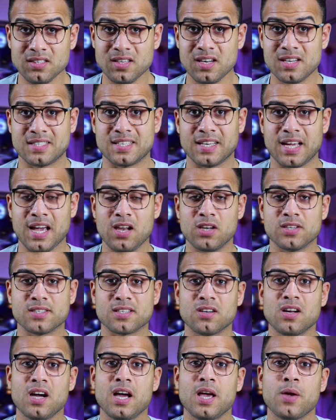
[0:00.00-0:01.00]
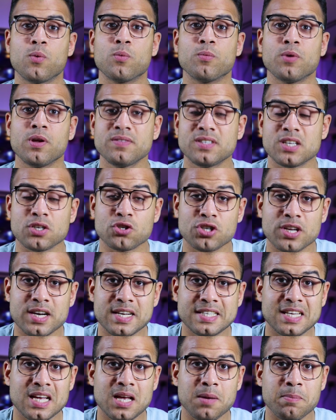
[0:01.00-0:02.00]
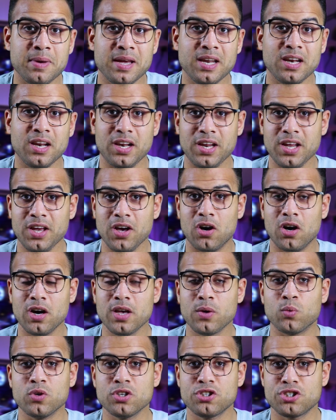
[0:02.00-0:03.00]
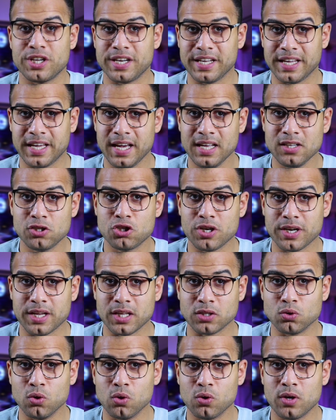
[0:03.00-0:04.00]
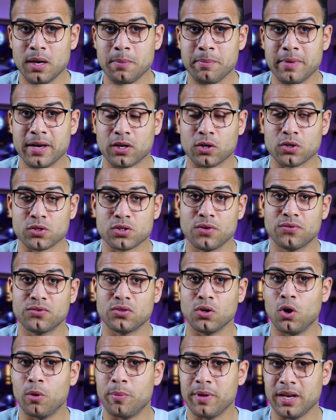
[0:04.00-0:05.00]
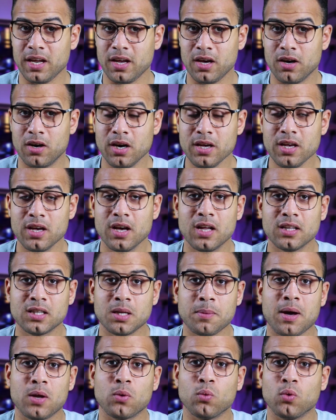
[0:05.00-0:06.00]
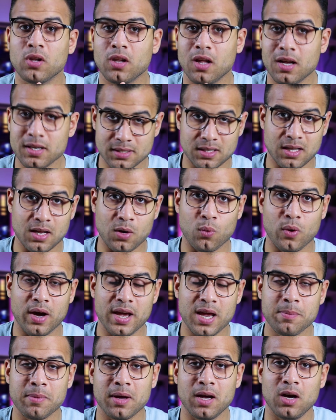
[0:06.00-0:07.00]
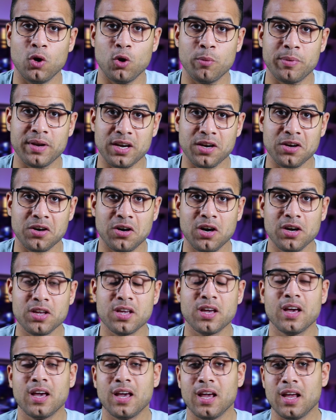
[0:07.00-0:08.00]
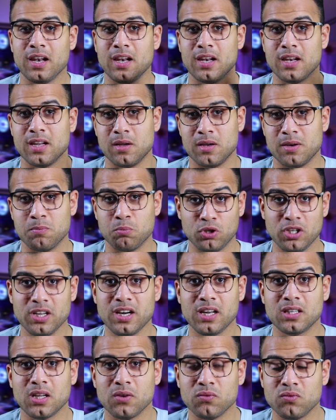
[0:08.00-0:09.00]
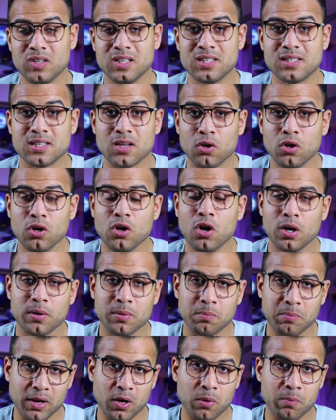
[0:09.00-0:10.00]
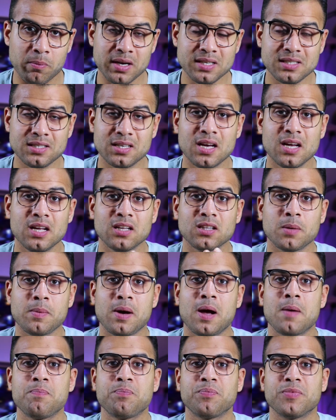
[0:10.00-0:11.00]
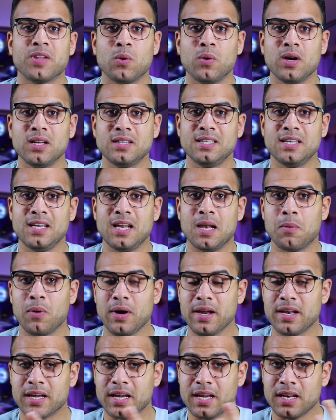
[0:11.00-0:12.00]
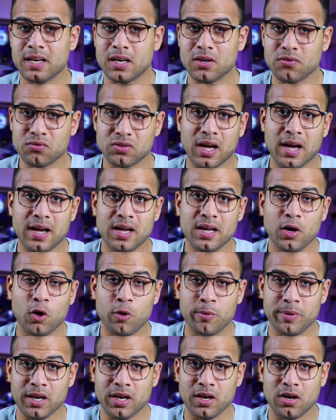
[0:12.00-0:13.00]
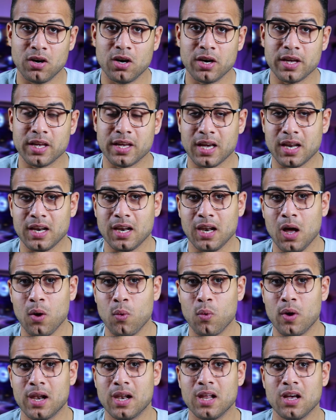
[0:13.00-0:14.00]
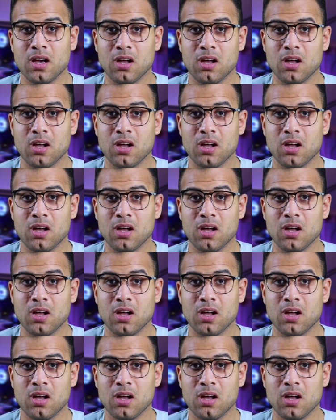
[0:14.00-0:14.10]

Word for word: عصر الذكاء الاصطناعي والمنافسه الشرسه بين الاي اي والشركات شركه جوجل مايكروسوفت اوبن اي اي طبعا والاصل هو هيبقى اوبن اي اي المدير التنفيذي له ايلون ماسك طبعا دلوقتي لو احنا جينا نفتح اوبن اي اي كان الاول